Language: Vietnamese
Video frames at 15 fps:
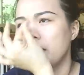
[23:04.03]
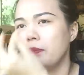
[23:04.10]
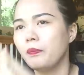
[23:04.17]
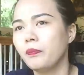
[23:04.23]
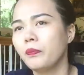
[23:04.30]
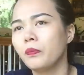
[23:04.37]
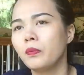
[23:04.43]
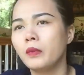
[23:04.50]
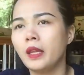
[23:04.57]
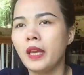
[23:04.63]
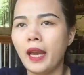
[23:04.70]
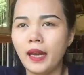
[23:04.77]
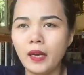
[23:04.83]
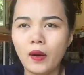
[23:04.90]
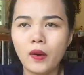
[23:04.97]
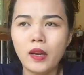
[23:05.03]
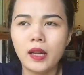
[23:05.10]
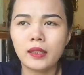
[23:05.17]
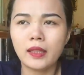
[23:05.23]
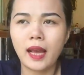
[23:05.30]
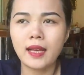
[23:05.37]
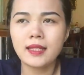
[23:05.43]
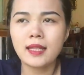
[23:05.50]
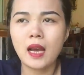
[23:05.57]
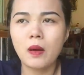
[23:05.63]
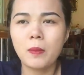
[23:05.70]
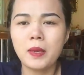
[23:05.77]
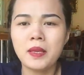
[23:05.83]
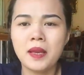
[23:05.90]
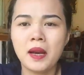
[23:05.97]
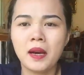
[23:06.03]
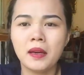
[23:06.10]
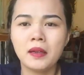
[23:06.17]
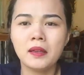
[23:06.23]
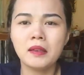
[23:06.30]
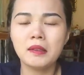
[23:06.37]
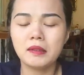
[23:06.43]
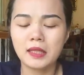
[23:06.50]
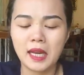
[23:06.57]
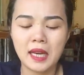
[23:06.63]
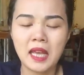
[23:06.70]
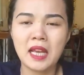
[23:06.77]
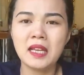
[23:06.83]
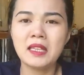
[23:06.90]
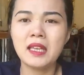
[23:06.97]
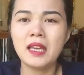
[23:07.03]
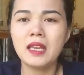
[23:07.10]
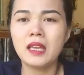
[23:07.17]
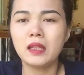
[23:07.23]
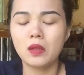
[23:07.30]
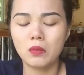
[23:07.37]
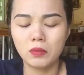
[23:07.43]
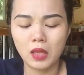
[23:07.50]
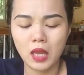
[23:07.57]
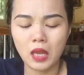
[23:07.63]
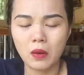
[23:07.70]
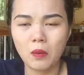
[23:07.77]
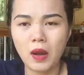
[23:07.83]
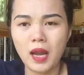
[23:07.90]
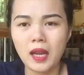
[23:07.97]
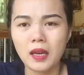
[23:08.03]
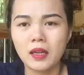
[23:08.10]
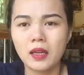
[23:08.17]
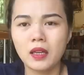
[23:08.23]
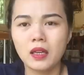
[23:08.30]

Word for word: á, thì hãy nói là tại sao bây giờ nó xài điện chi vậy tốn tiền quá